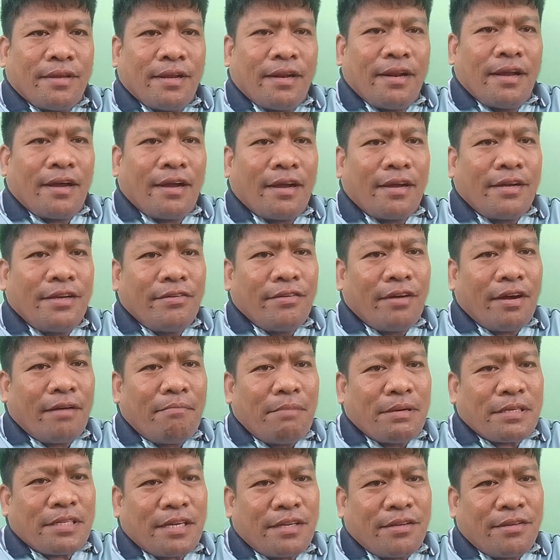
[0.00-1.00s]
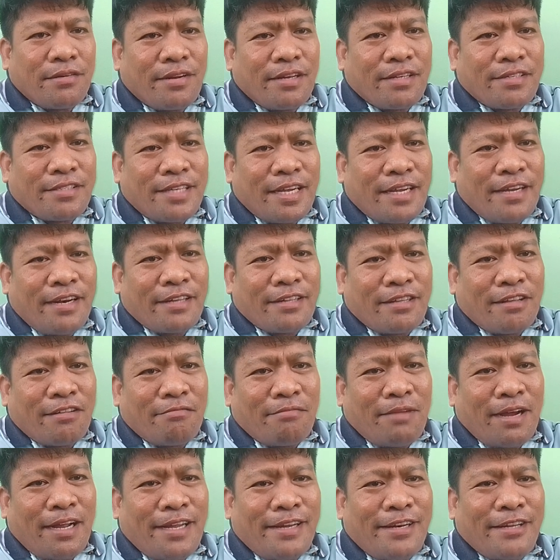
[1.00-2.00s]
Dalang ang yung ambasador ng China
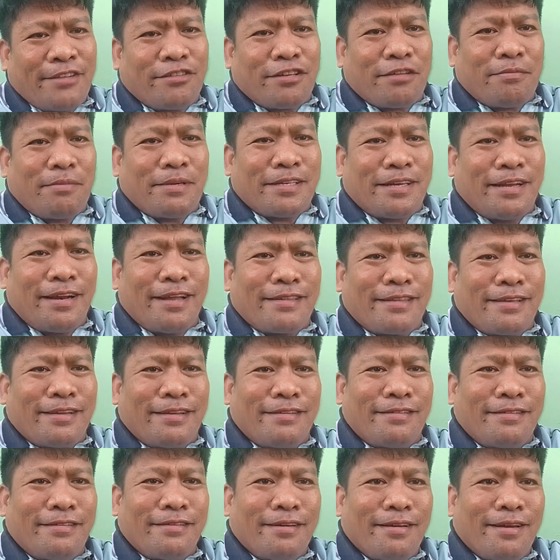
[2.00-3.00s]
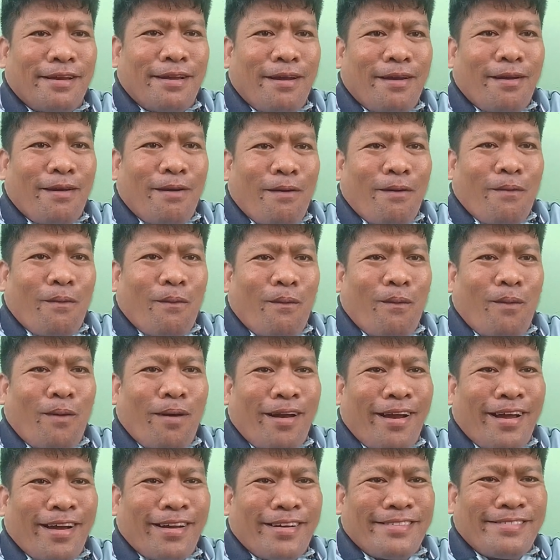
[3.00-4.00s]
taong bayan dito sa bansa natin,
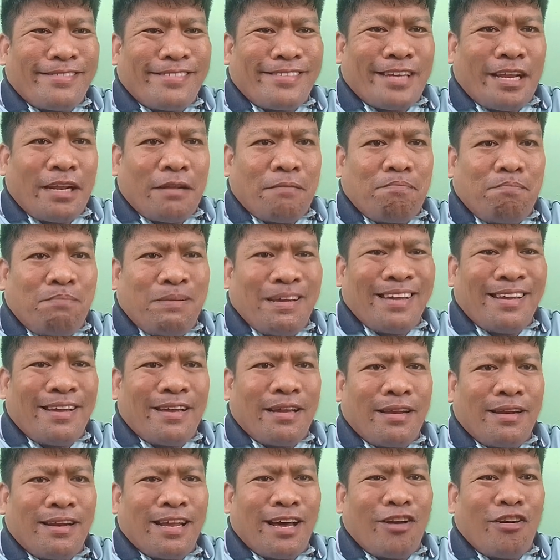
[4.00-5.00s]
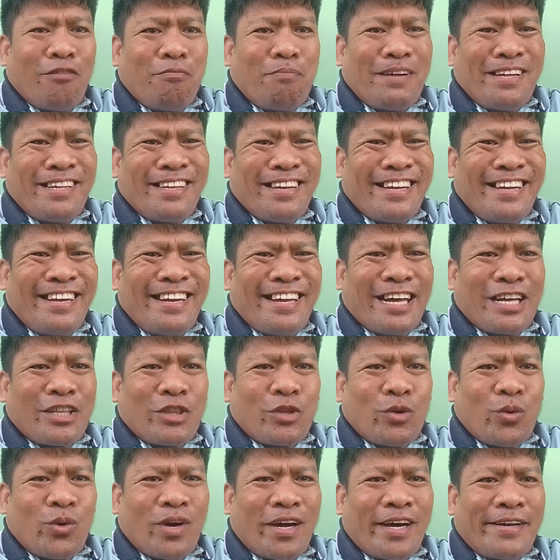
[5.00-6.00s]
walang silbi. Lalo pa niyang
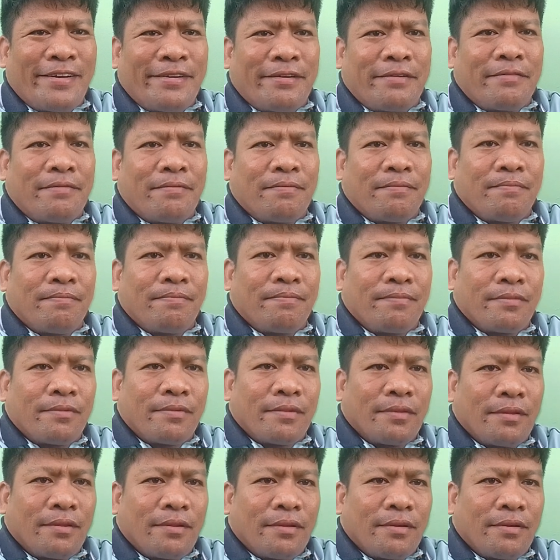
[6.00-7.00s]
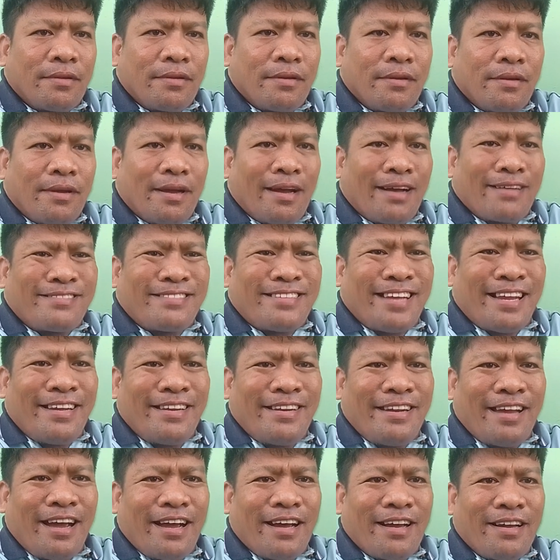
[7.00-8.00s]
ginagatungan ang
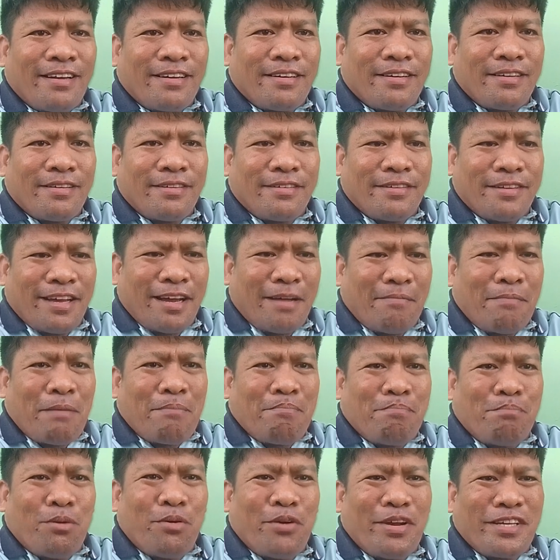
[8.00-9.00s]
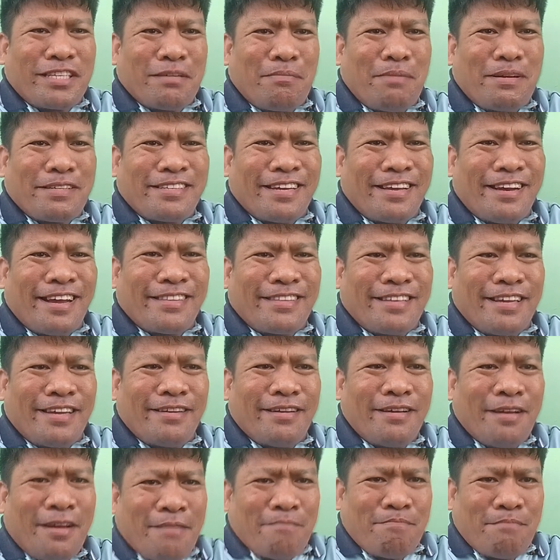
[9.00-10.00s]
China na mambuli sa bansa
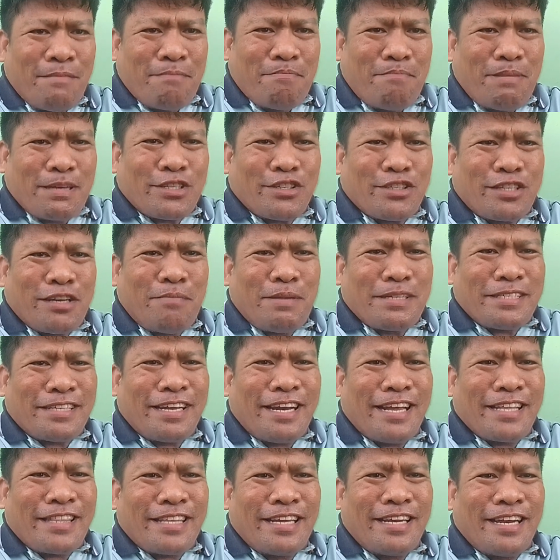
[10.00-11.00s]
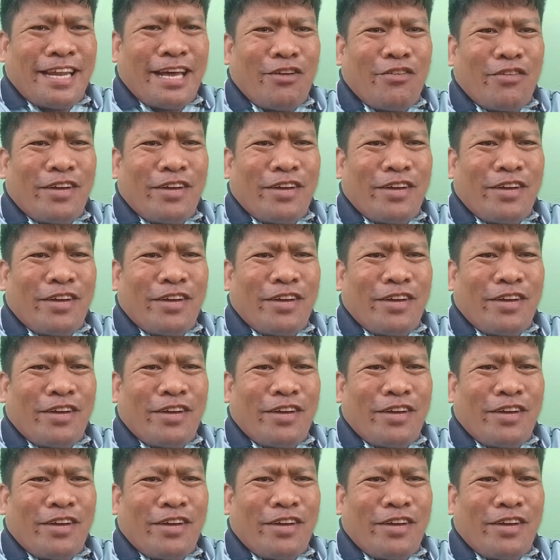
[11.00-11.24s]
natin, mambaso sa bansa natin,